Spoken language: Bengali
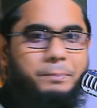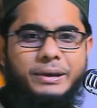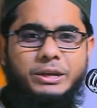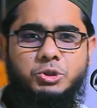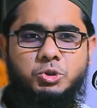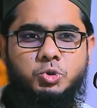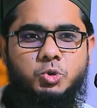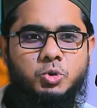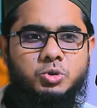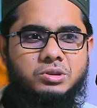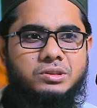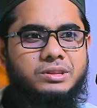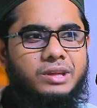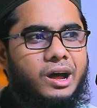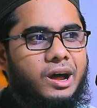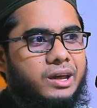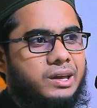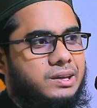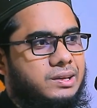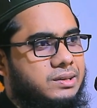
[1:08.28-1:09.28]
বিদ্যুৎ
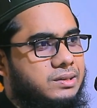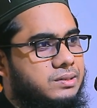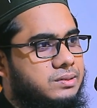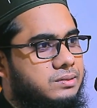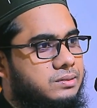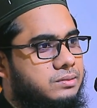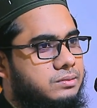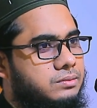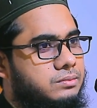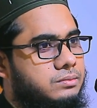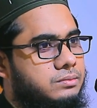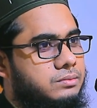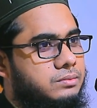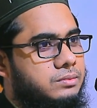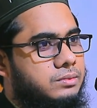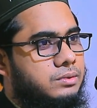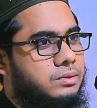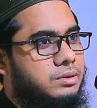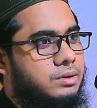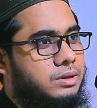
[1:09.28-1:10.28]
নাই
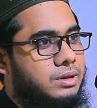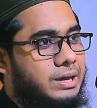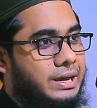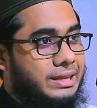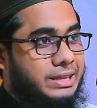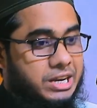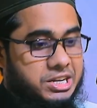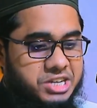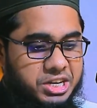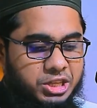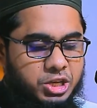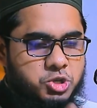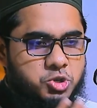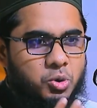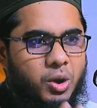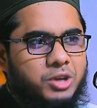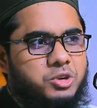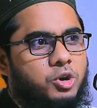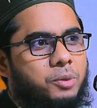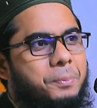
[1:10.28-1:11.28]
এদের সাথে
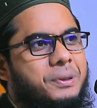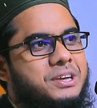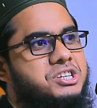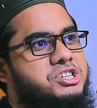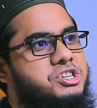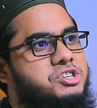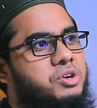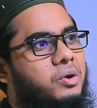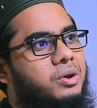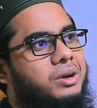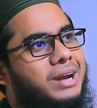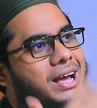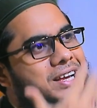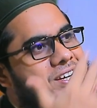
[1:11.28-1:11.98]
যোগাযোগ বিচ্ছিন্ন যখন